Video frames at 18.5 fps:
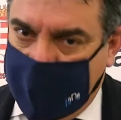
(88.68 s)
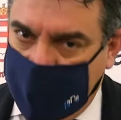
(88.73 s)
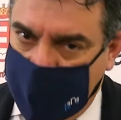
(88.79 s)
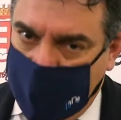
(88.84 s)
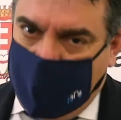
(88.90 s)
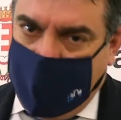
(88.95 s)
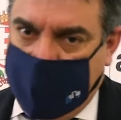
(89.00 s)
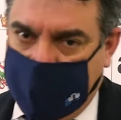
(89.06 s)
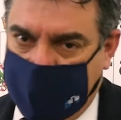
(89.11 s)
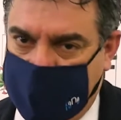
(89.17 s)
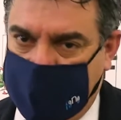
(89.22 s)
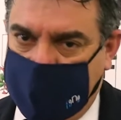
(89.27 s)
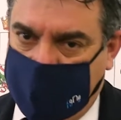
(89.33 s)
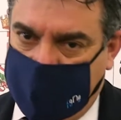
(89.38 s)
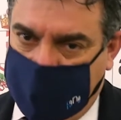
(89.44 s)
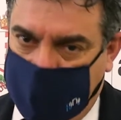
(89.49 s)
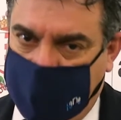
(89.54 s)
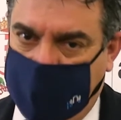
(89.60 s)
ne
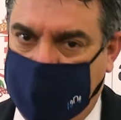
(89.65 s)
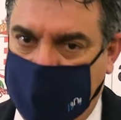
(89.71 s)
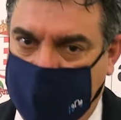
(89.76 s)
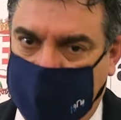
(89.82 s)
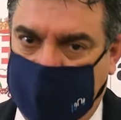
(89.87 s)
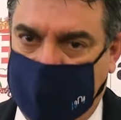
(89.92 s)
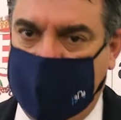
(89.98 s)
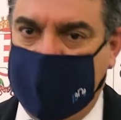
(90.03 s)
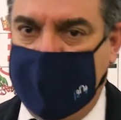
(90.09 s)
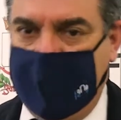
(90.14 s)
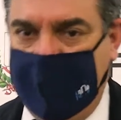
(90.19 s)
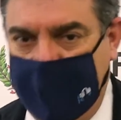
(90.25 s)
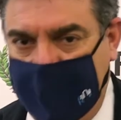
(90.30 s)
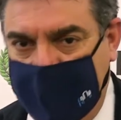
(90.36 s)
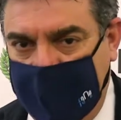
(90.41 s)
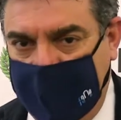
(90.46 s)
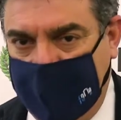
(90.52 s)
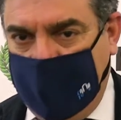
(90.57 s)
passa tra il dire
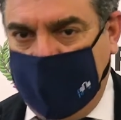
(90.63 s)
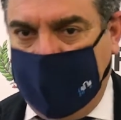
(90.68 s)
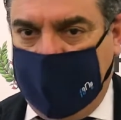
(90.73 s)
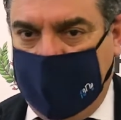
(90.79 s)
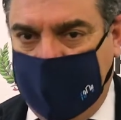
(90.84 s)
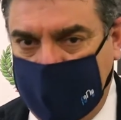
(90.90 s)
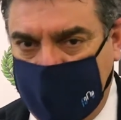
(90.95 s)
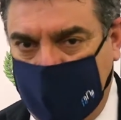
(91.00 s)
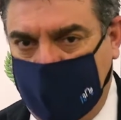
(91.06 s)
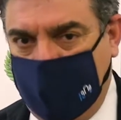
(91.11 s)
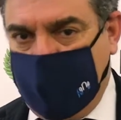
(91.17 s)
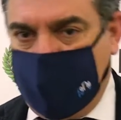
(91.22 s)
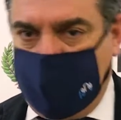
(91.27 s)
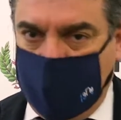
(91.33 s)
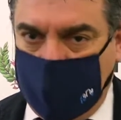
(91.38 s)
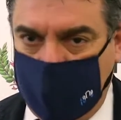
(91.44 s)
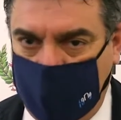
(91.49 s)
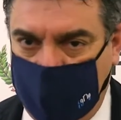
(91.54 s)
che la
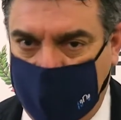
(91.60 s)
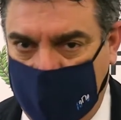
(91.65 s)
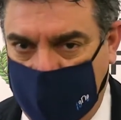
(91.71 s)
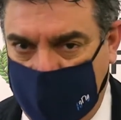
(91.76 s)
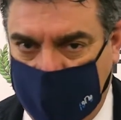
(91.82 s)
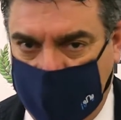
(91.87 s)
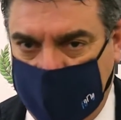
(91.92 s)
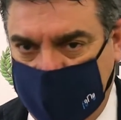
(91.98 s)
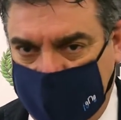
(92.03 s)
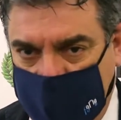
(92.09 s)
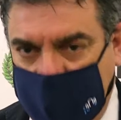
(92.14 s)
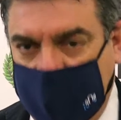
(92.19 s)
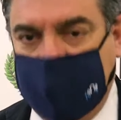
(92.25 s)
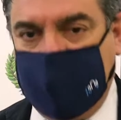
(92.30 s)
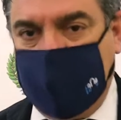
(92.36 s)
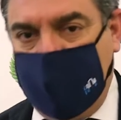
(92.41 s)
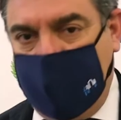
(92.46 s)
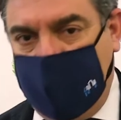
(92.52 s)
situazione era
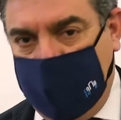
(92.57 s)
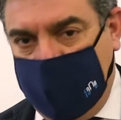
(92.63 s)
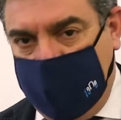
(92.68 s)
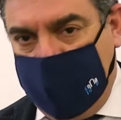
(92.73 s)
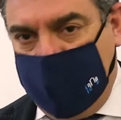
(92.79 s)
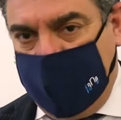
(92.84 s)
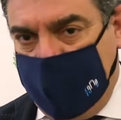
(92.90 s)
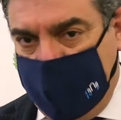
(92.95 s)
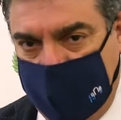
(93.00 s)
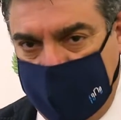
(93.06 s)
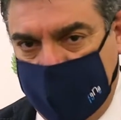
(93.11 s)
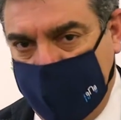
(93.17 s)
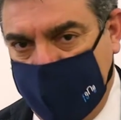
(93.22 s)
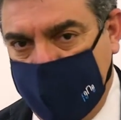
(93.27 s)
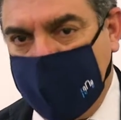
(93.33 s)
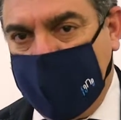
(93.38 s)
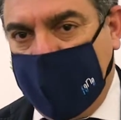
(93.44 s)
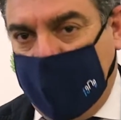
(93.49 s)

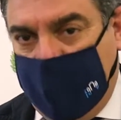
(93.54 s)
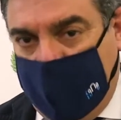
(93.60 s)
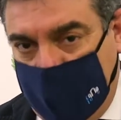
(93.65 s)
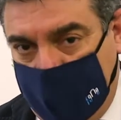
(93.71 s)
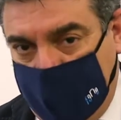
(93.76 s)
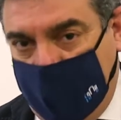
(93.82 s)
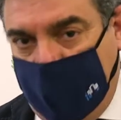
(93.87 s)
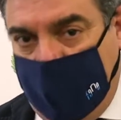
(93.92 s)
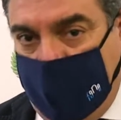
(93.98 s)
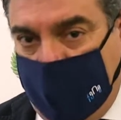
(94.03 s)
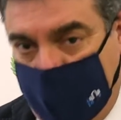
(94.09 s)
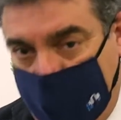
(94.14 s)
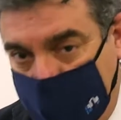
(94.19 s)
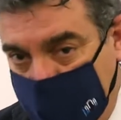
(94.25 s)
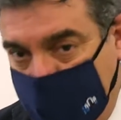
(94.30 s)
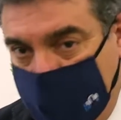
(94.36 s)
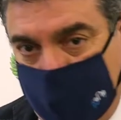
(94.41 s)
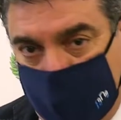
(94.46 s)
tragica, eh, anche perché
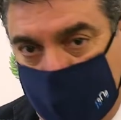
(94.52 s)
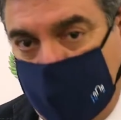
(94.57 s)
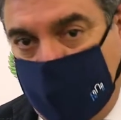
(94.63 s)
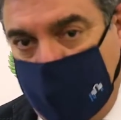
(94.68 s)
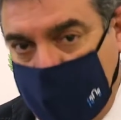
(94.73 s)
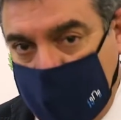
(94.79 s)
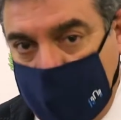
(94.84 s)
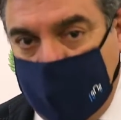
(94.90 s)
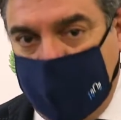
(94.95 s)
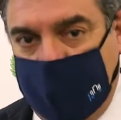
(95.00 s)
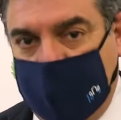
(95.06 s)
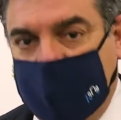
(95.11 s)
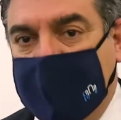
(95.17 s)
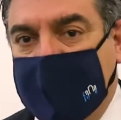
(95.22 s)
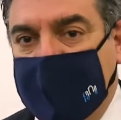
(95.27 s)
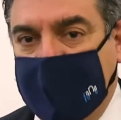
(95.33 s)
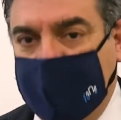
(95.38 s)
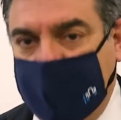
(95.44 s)
mi
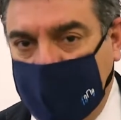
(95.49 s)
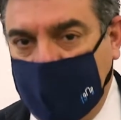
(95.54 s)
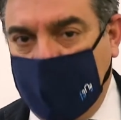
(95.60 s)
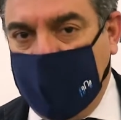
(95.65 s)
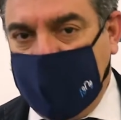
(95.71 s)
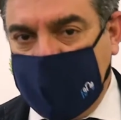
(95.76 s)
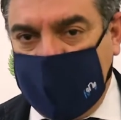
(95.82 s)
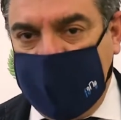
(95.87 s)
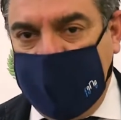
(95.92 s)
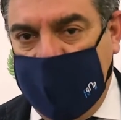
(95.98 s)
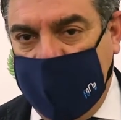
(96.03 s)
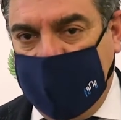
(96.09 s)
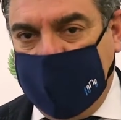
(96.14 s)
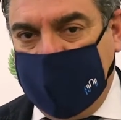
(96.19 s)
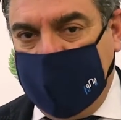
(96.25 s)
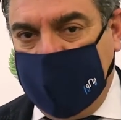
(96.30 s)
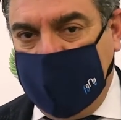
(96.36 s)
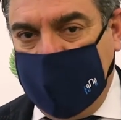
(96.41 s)
sembra che in questi
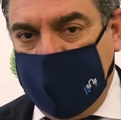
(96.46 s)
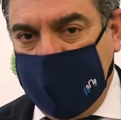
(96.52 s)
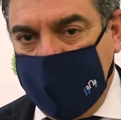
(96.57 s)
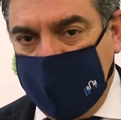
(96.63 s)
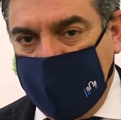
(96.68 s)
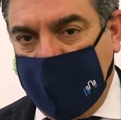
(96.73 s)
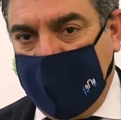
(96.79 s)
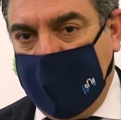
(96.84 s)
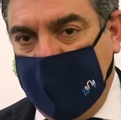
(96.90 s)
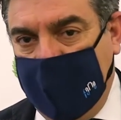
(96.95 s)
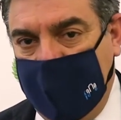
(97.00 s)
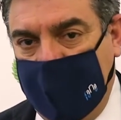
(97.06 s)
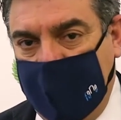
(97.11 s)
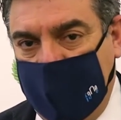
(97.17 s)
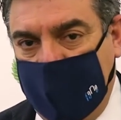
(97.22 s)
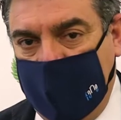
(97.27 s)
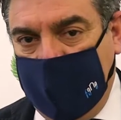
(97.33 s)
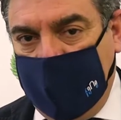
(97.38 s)
anni
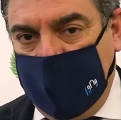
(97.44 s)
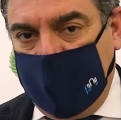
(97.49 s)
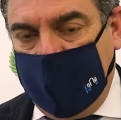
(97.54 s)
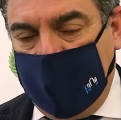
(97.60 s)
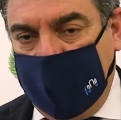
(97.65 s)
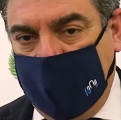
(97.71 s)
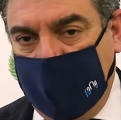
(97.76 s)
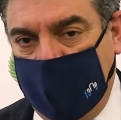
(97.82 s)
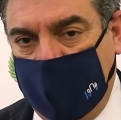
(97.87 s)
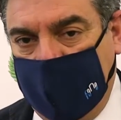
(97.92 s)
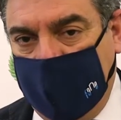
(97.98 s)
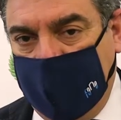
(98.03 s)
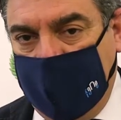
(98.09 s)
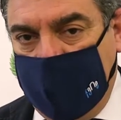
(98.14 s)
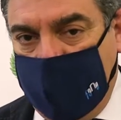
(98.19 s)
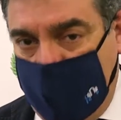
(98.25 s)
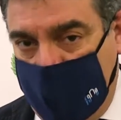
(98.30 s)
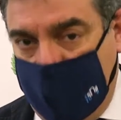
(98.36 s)
eh,
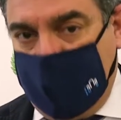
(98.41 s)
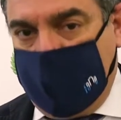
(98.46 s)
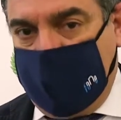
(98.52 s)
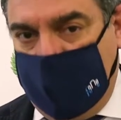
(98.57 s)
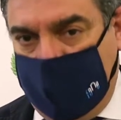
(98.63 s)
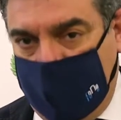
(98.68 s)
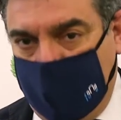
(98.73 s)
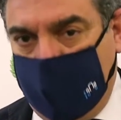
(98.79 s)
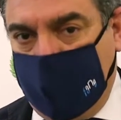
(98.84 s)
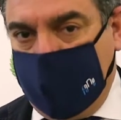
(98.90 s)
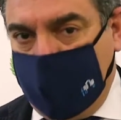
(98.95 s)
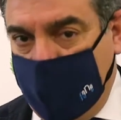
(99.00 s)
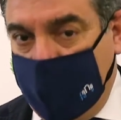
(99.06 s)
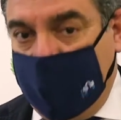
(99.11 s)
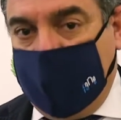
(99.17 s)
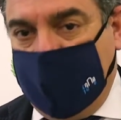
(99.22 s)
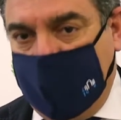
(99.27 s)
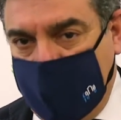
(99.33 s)
eh, siano stati
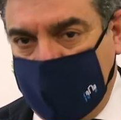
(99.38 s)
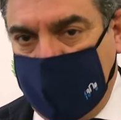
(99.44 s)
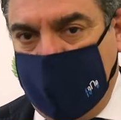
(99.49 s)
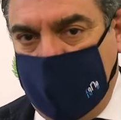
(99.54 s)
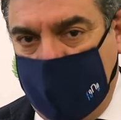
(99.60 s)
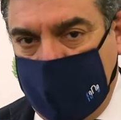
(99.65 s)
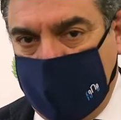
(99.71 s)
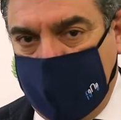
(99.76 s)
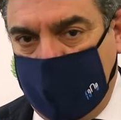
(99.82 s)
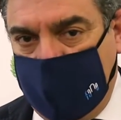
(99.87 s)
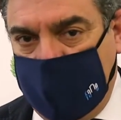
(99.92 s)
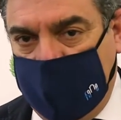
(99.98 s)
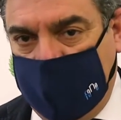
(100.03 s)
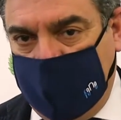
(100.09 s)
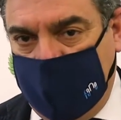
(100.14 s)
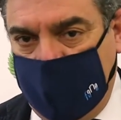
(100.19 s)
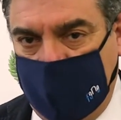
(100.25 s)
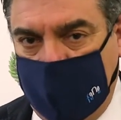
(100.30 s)
ottenuti grandissimi
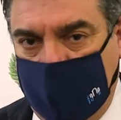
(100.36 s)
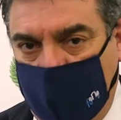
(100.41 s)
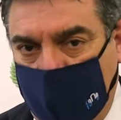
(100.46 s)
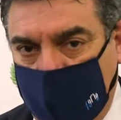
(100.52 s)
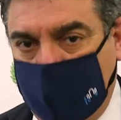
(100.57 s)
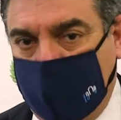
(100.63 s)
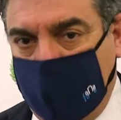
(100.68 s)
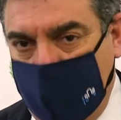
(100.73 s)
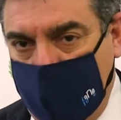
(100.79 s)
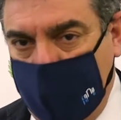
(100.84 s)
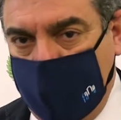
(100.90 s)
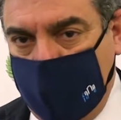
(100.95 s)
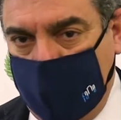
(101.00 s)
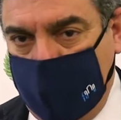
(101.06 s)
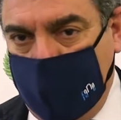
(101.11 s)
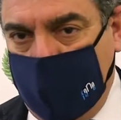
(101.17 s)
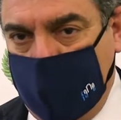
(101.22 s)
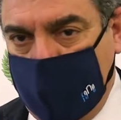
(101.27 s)
risultati, 8
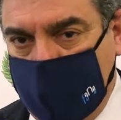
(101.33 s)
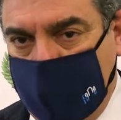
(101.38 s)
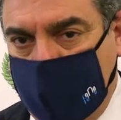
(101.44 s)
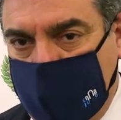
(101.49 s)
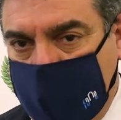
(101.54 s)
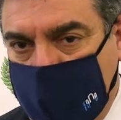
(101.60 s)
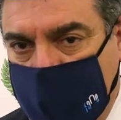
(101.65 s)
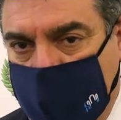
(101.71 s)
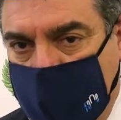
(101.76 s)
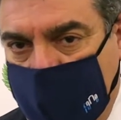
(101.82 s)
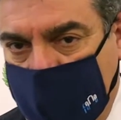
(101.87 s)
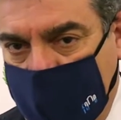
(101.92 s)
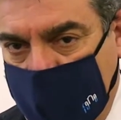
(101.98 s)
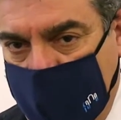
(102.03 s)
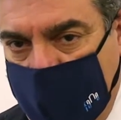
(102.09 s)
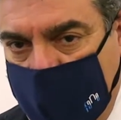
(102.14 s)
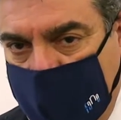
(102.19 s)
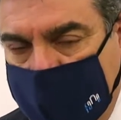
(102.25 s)
milioni di
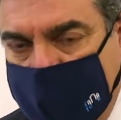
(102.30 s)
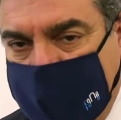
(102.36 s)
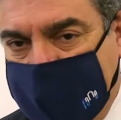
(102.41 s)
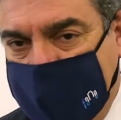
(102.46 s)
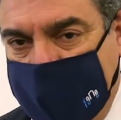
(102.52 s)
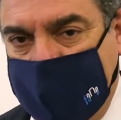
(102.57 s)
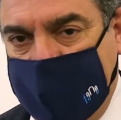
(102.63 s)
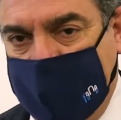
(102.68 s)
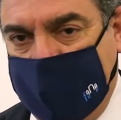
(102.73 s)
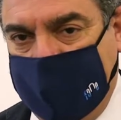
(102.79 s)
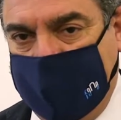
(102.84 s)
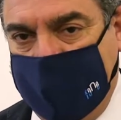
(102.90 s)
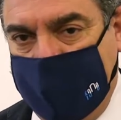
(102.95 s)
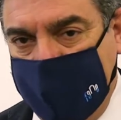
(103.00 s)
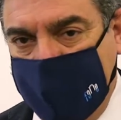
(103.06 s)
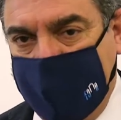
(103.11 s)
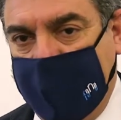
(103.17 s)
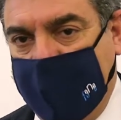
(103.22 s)
risorse
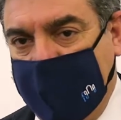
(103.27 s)
destinate,